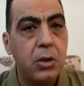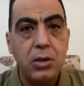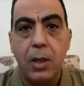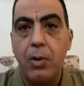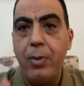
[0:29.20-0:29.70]

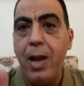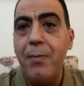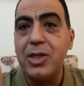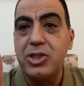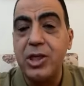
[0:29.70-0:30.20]
طب ما
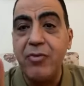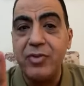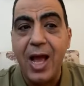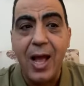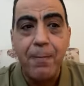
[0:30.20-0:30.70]
محمد شريف
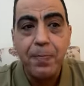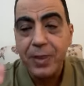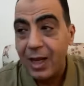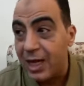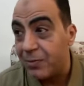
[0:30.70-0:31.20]
ده
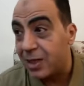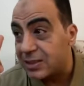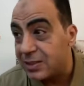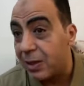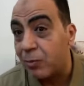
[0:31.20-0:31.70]
اللي
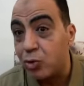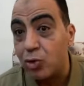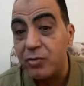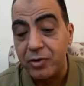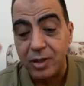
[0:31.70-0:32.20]
مكسبك بطوله
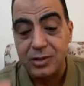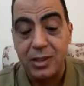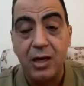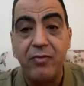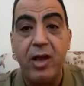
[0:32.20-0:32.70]
افريقيا السنه
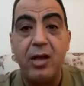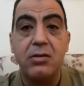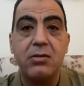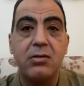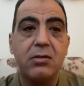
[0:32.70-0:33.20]
اللي فاتت
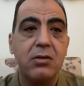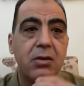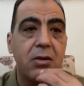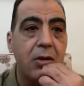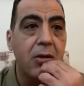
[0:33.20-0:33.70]

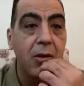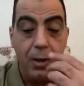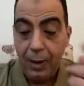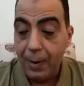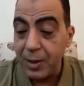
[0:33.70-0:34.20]

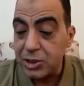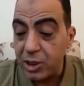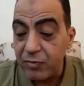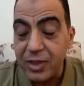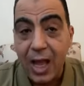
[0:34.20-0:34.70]
محمد
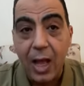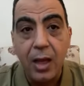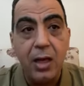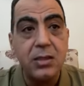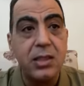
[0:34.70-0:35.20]
شريف ده
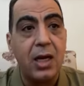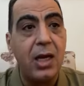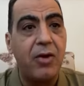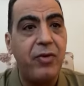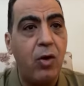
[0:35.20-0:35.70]
اللي سجل
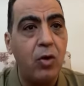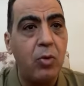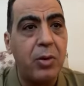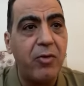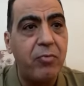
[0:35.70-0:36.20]
لك في اول
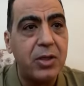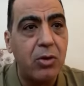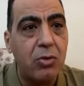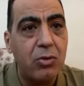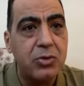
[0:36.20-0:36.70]
مباراه في بطل
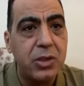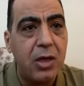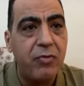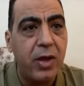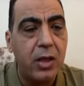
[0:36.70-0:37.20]
الكونغو السنه
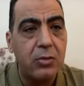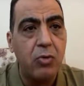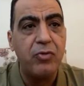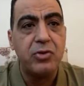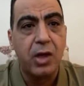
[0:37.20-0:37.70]
اللي فاتت
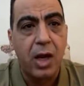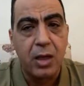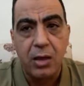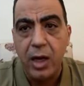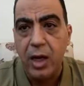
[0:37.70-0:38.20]
وفي
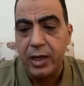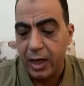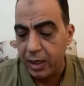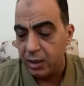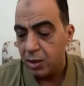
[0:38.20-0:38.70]
الترجي رايح
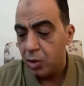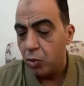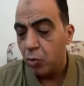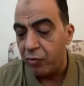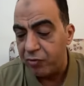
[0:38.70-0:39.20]
جاي
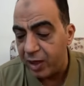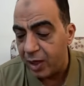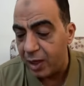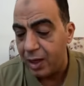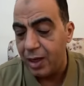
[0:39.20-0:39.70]
وفي
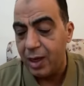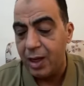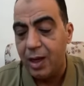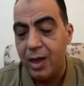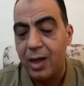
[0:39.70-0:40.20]

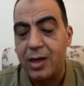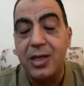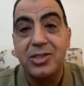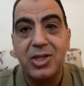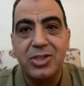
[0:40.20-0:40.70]
آه،
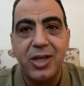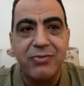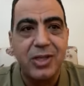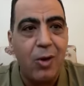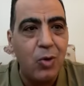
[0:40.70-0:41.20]
كايزر
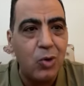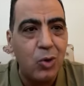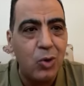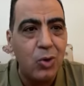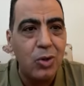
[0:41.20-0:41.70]
تشيفز اول
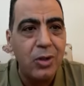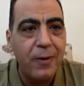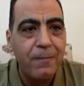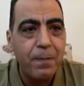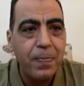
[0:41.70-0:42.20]
جول
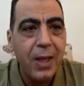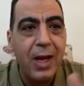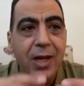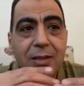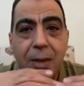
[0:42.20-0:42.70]

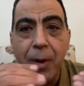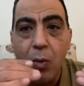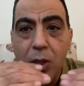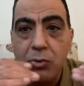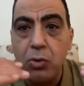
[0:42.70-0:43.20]
اللي انت
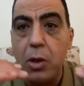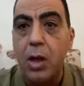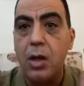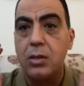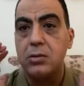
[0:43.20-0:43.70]
موتته
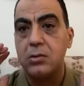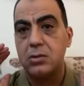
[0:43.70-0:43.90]
خالص